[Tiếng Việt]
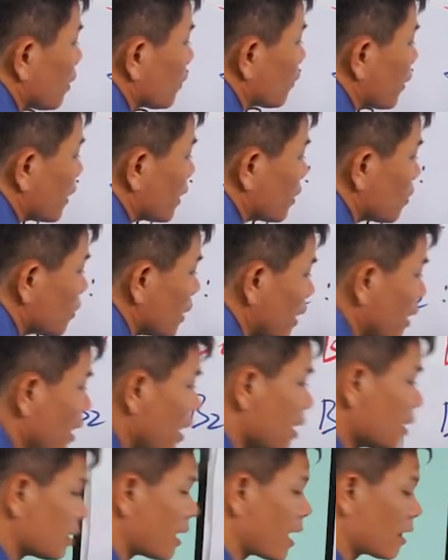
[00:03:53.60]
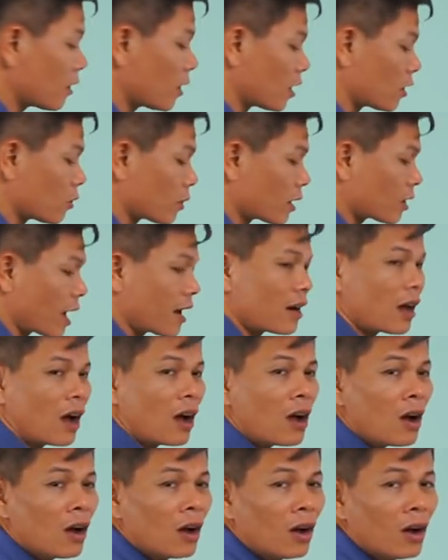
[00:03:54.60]
Và khi chúng ta lớn lên thì chúng ta thấy
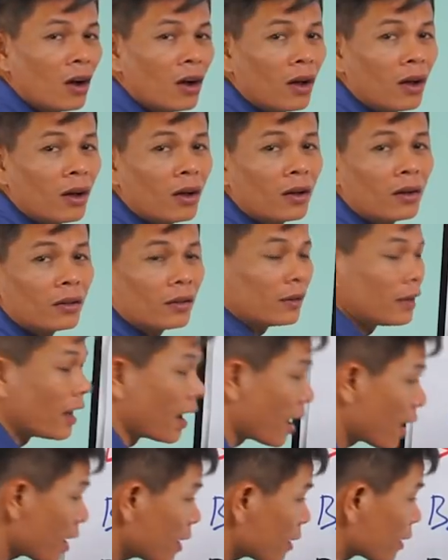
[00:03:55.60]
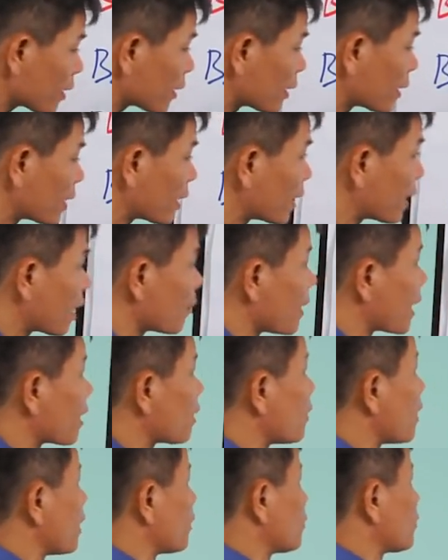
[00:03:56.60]
nó dễ. Các bạn
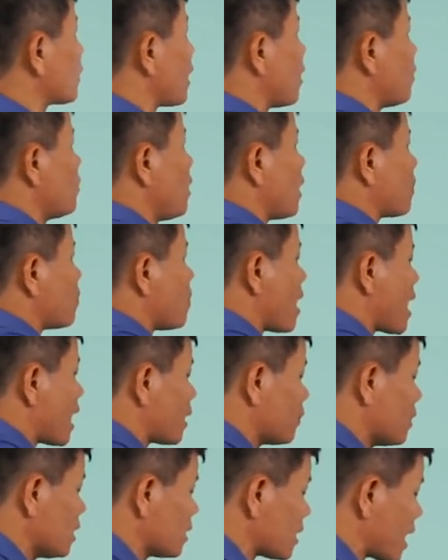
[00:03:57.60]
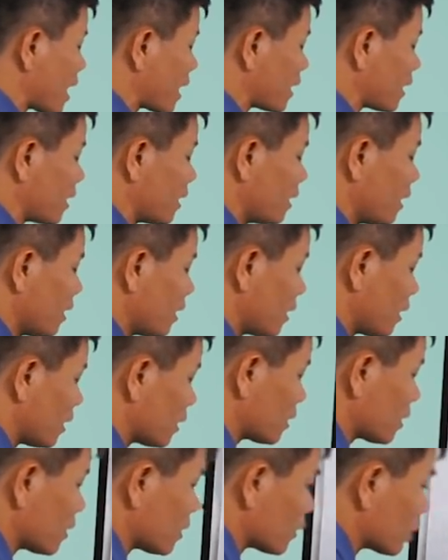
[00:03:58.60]
không ạ? Tổng hợp 3 bước này
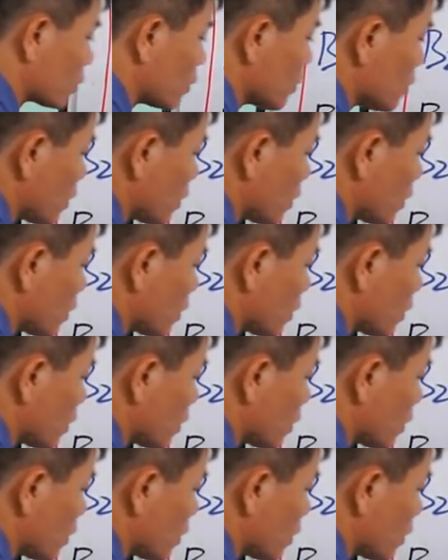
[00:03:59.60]
là chừng cuối